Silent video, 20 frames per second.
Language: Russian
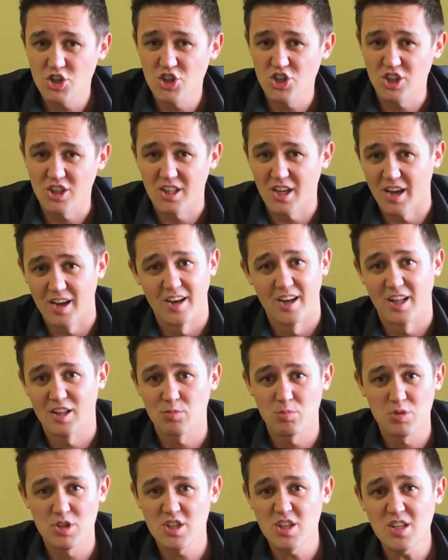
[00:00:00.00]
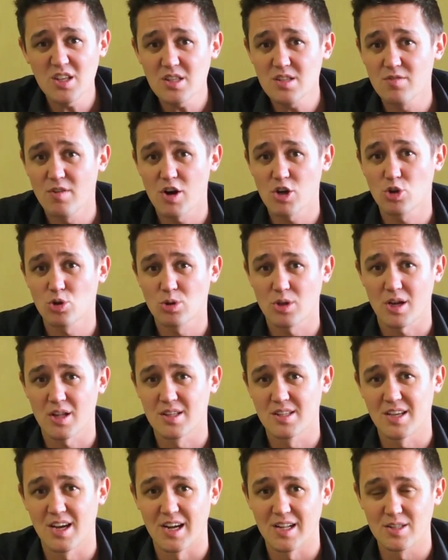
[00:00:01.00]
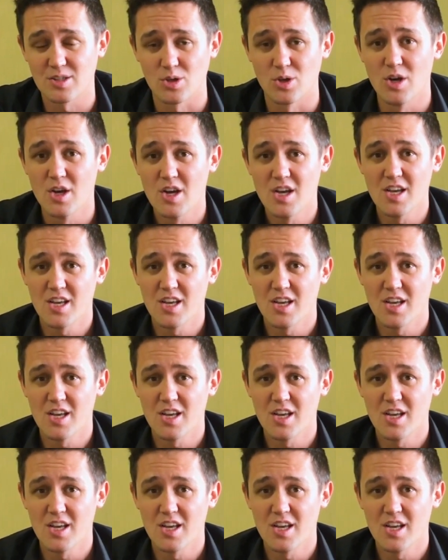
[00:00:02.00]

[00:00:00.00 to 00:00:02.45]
счета или отменить вашу транзакцию.